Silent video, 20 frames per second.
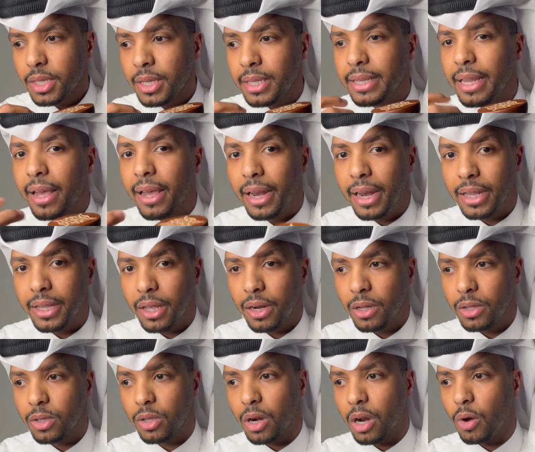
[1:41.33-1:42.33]
دخلة
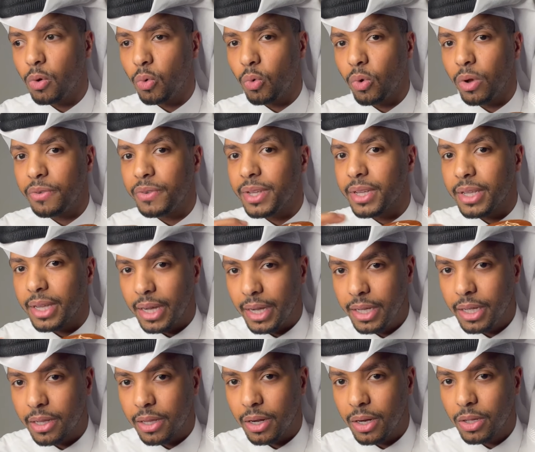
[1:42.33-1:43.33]
العطر أو
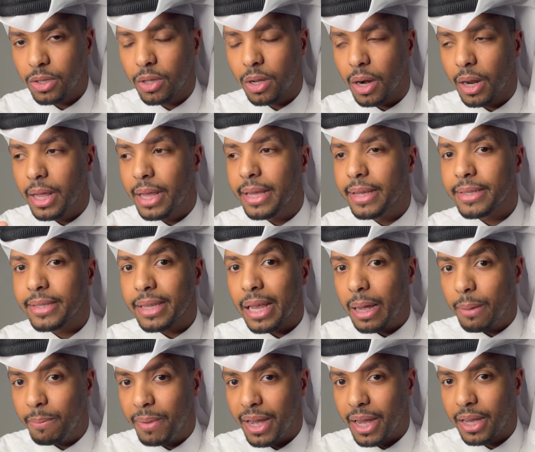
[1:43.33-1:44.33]
افتتاحية العطر
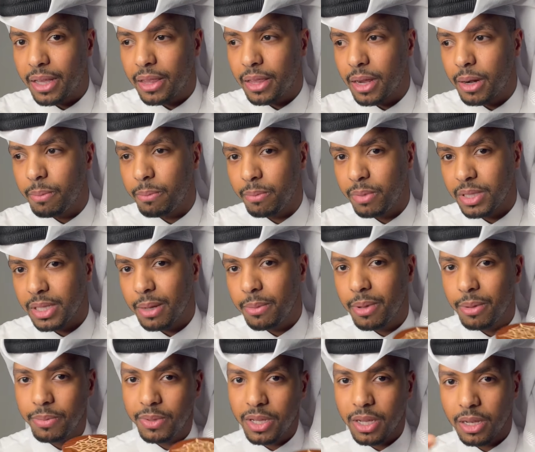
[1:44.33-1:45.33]
صعبة أكثر
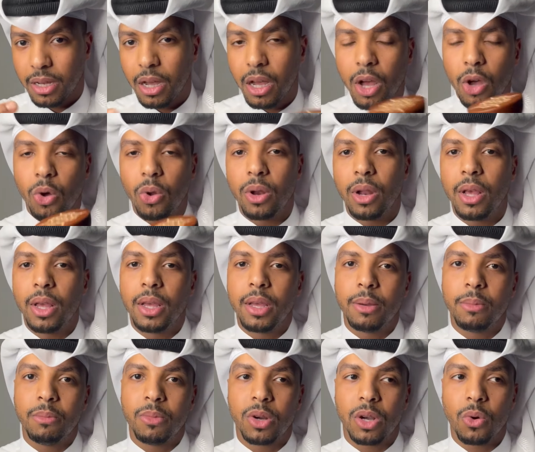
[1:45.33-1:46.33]
بسبب تداخل
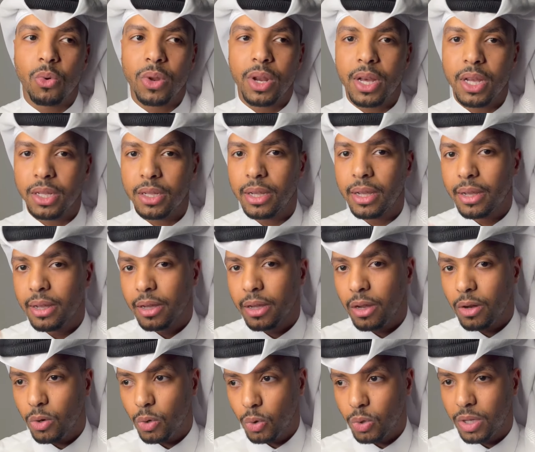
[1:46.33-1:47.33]
مكونات
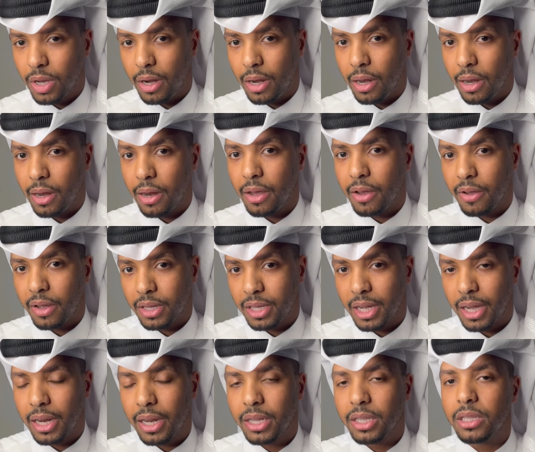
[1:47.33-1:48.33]
العود
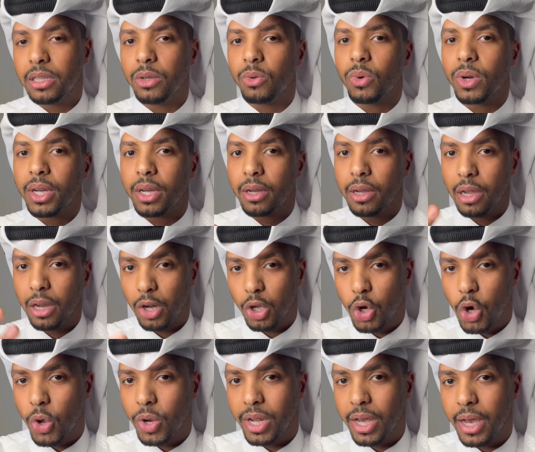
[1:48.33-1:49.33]
التايلندي
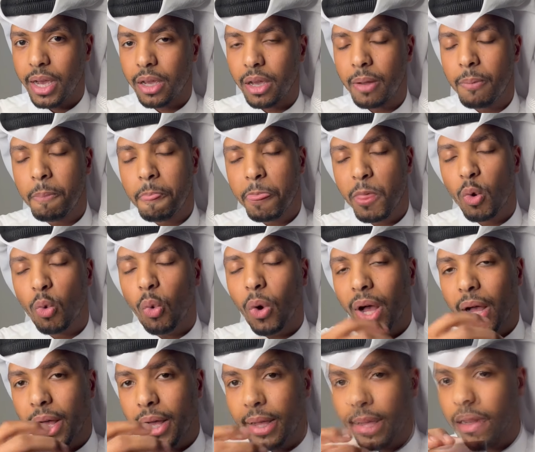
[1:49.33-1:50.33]
والكونياك
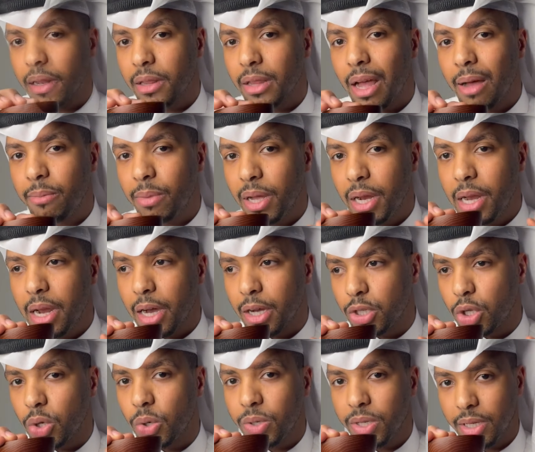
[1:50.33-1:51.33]
والطابع
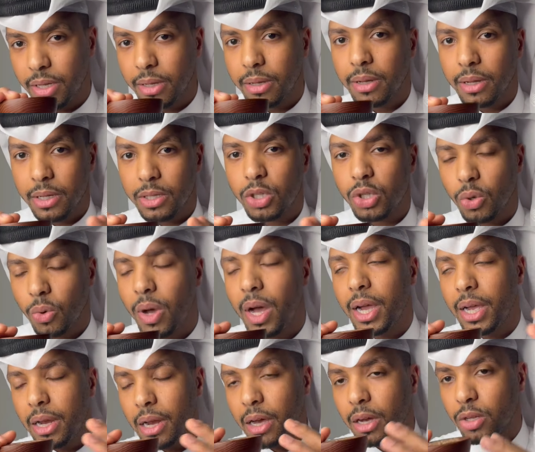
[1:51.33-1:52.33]
اللاكتوني
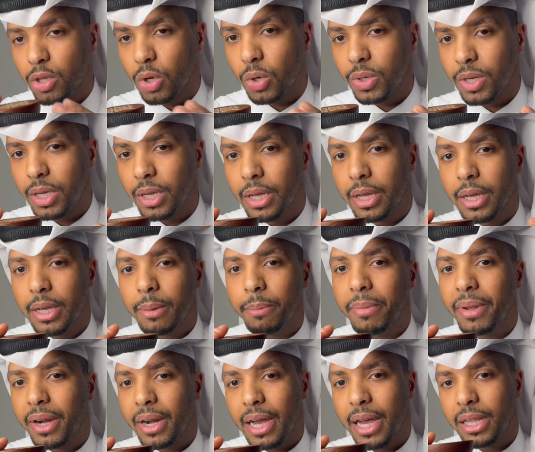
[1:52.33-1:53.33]
استوائي لاكتوني
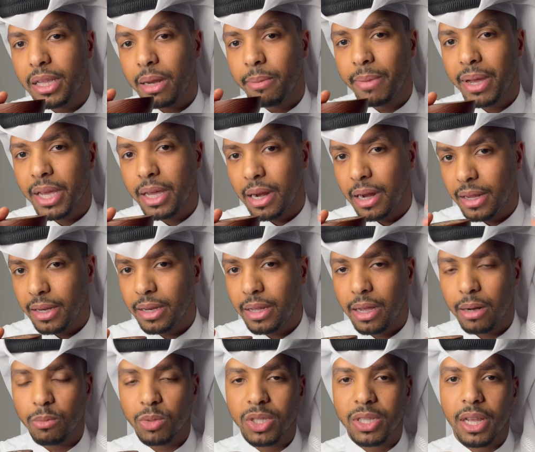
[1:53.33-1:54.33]
من ريحة المانجا
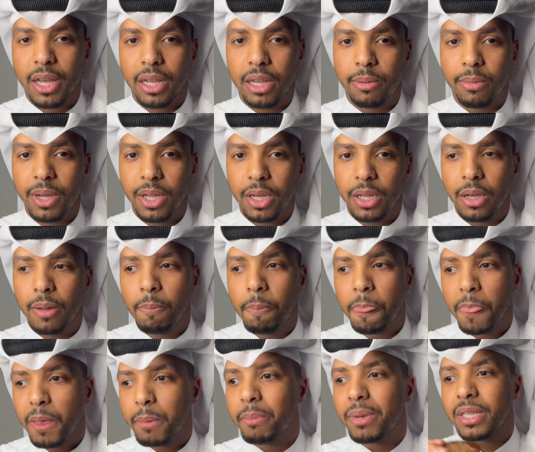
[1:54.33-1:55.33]
الهندية المستخدمة هنا
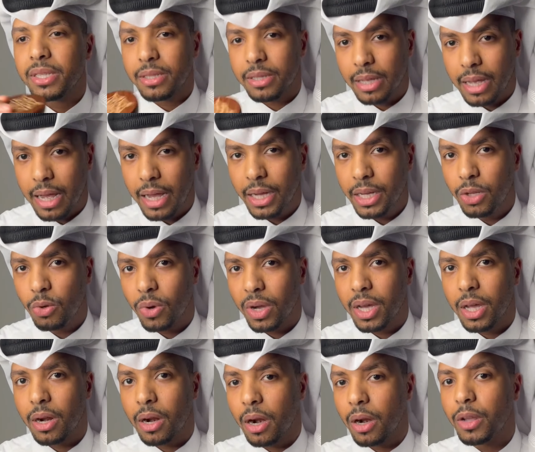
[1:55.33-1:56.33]
بس أعيد
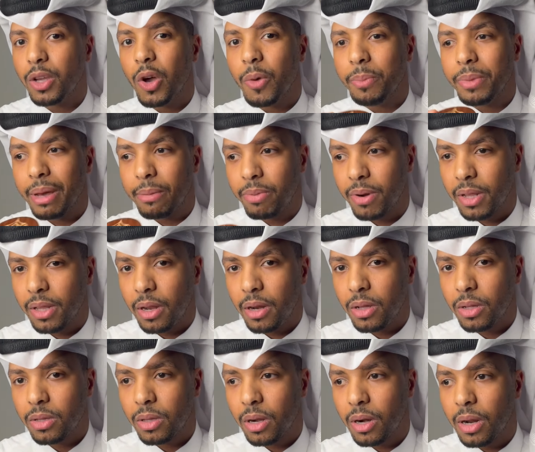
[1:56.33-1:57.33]
وأكرر يوم يبرد
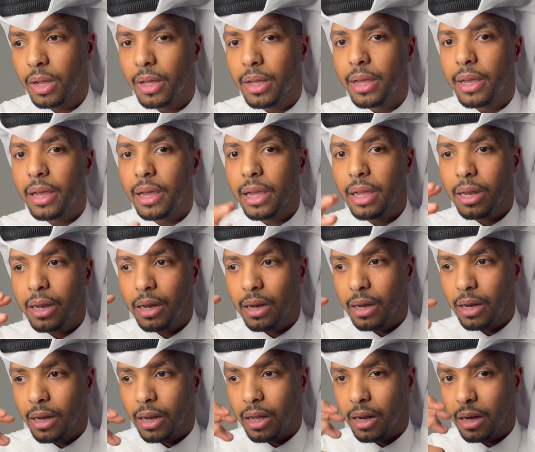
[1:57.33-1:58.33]
العطر
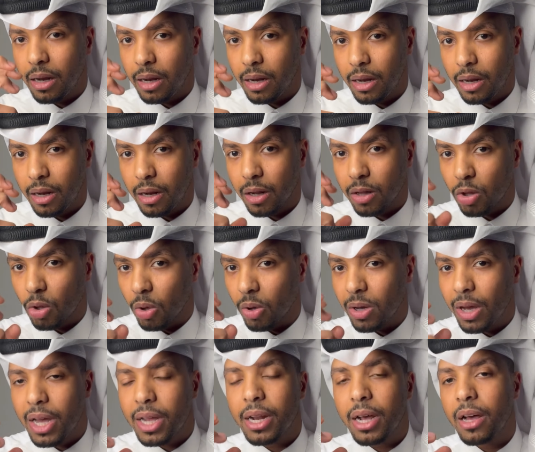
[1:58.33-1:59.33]

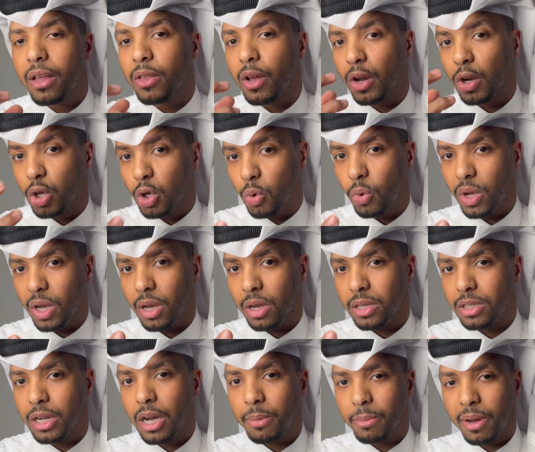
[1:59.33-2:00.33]
الطغيان هذا القوي
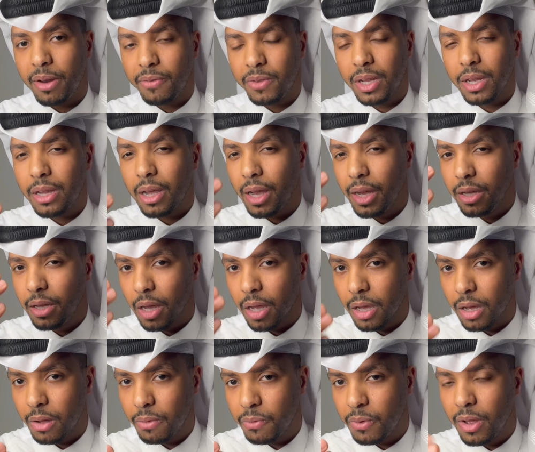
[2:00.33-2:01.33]
اللي جاي من الافتتاحية
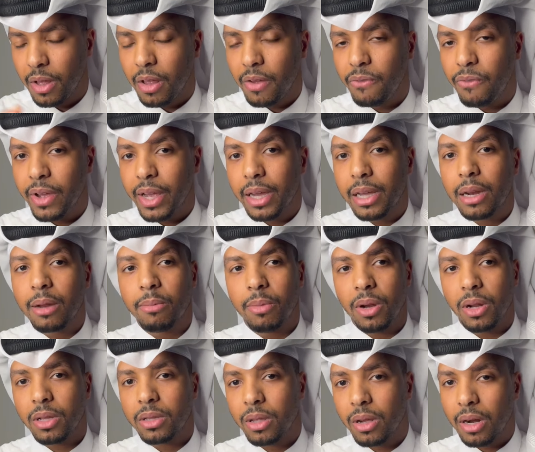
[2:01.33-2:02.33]
يخف فيقلب
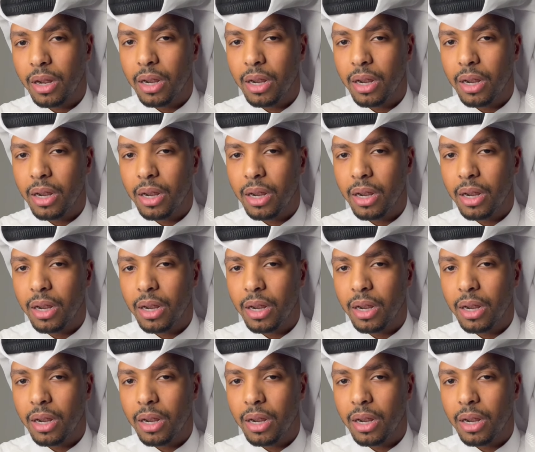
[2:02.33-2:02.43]
العطر